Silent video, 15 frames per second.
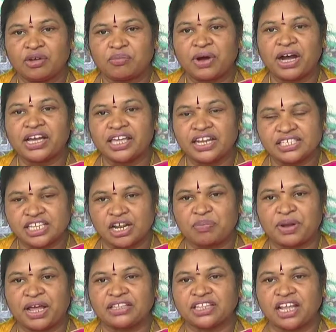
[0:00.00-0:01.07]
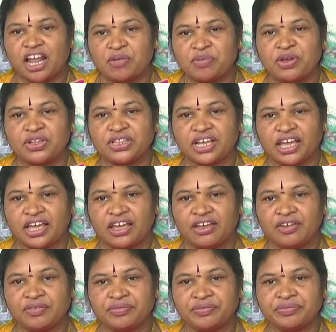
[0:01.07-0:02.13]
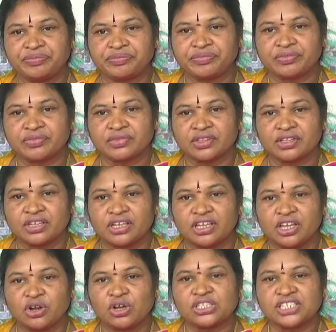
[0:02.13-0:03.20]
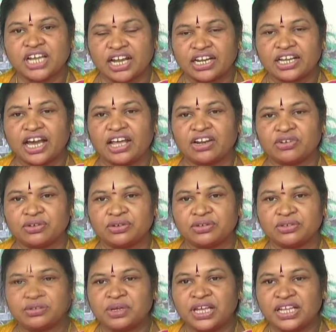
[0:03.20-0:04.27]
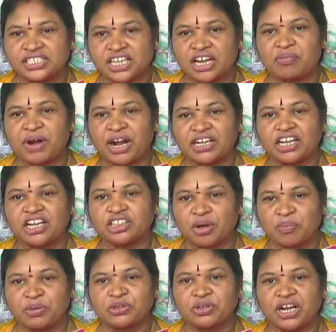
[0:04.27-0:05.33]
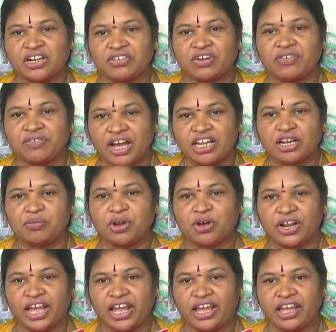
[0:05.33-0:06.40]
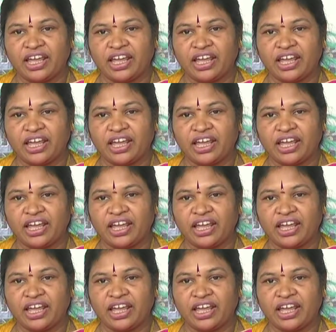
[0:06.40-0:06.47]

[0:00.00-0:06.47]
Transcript: మా గిరిజన ప్రాంతాల అభివృద్ధికి ఈరోజు జగన్ గారు ఇచ్చిన మాటని తప్పుతున్నటువంటి వైనంలోనే